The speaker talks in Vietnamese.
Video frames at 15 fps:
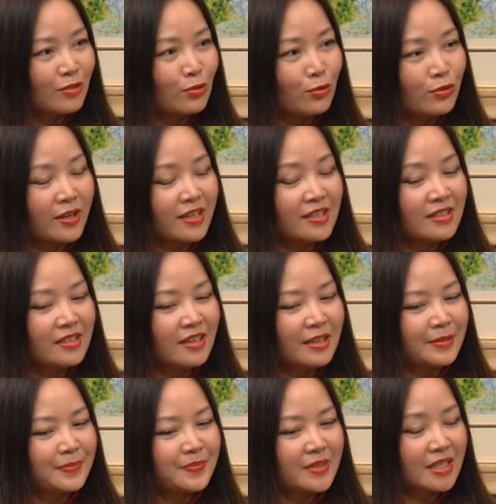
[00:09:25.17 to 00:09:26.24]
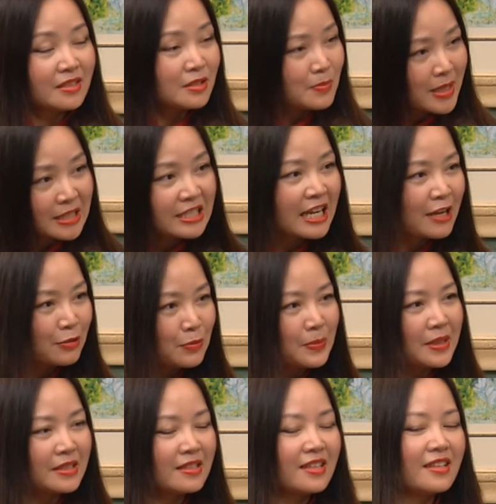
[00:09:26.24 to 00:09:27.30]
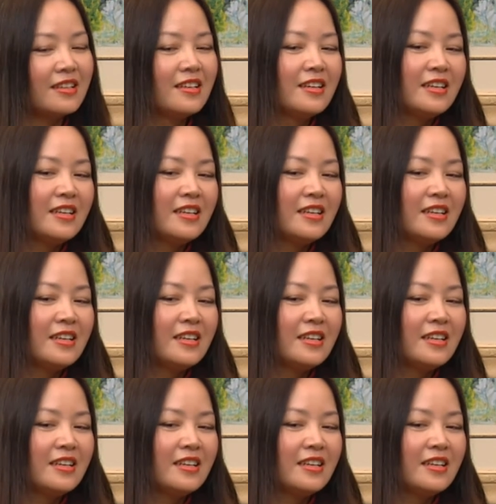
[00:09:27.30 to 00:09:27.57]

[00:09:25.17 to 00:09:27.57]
của cái à, cái người bạn trai của mình đi